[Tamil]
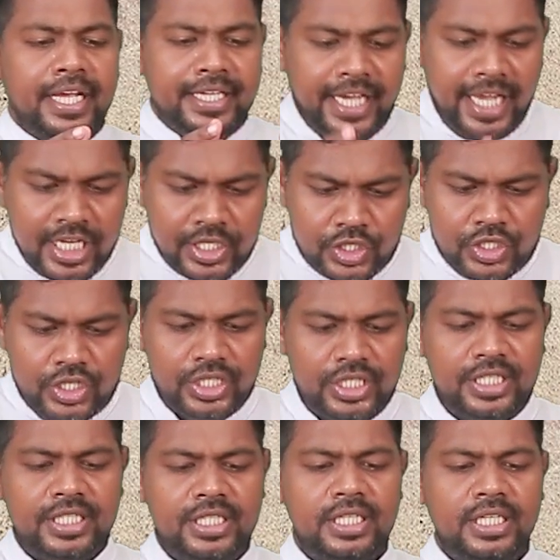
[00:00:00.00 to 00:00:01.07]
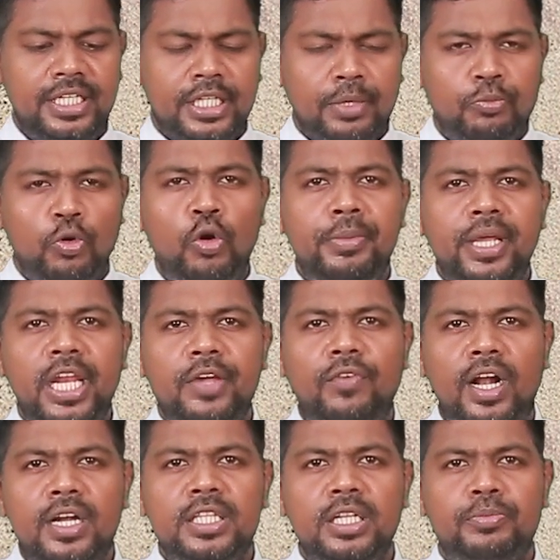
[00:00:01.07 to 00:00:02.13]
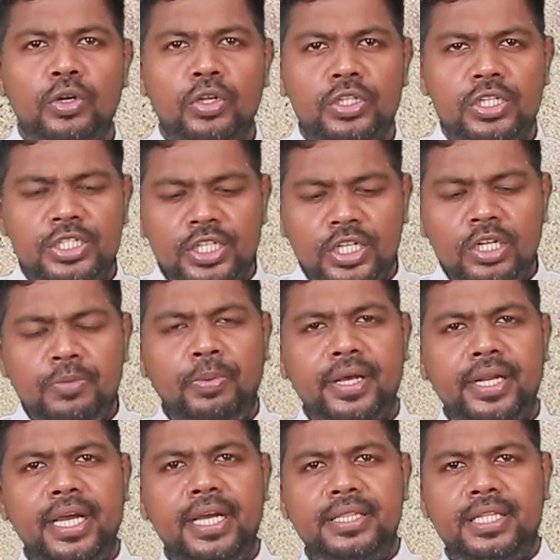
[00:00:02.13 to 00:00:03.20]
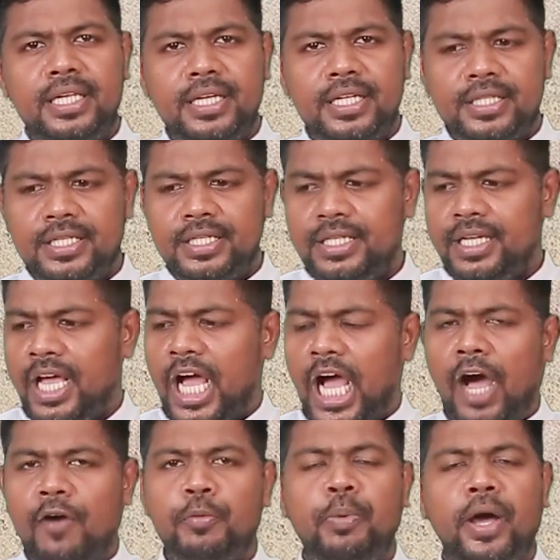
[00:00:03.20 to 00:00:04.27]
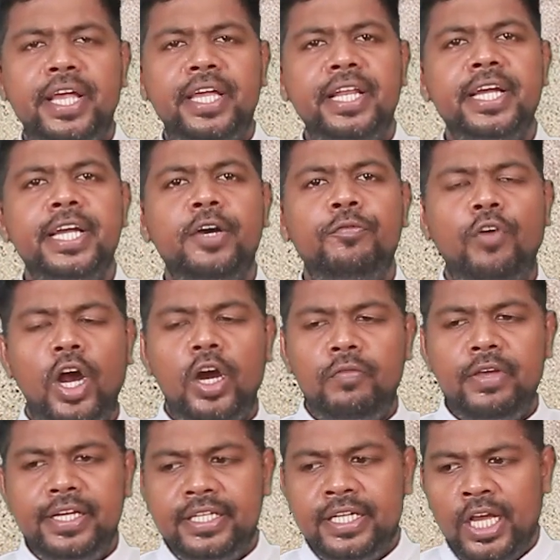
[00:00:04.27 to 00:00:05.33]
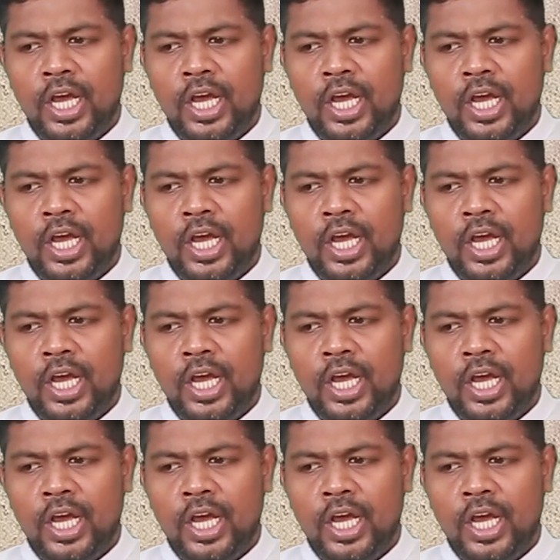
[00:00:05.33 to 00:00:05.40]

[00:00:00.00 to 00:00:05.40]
இயேசு இந்த பூமியில வாழ்ந்த பொழுது சிறு பராயத்திலிருந்து அவர் பகிரங்க வாழ்வை